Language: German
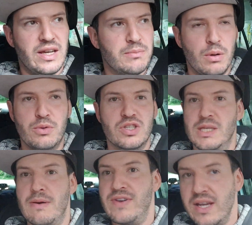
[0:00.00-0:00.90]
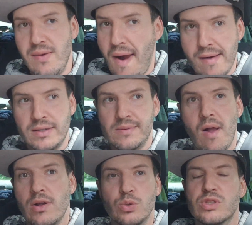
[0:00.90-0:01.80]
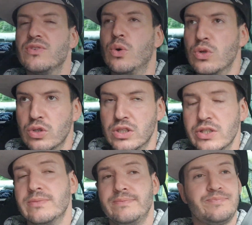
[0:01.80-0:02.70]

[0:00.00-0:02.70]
Ja, Bobic ist aber weg. Younes war unglücklich.